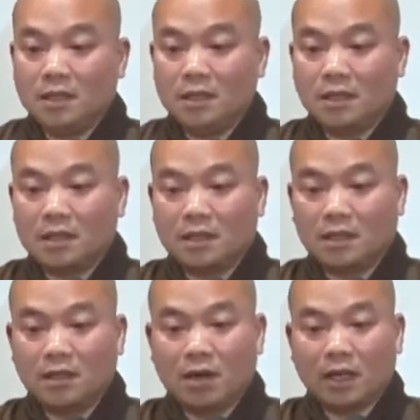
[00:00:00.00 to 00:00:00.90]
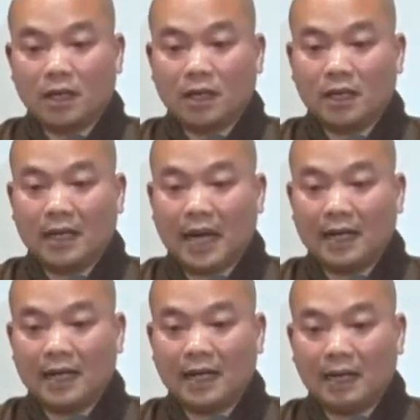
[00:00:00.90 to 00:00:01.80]
được do cái cái khả
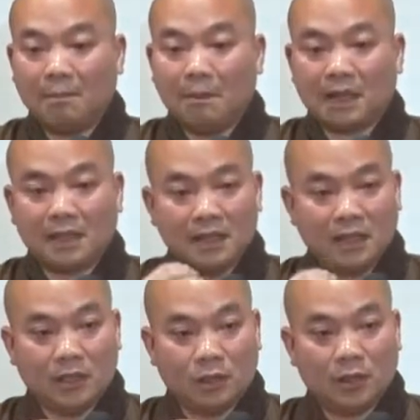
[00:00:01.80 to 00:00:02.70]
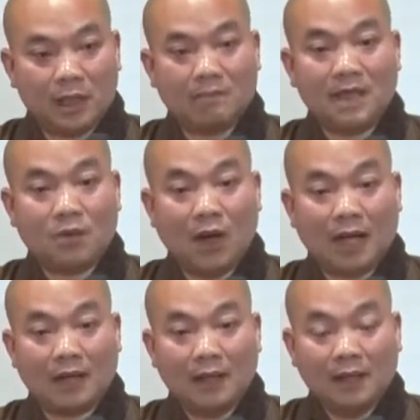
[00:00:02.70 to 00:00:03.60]
năng nắm bắt tín hiệu của năm giác quan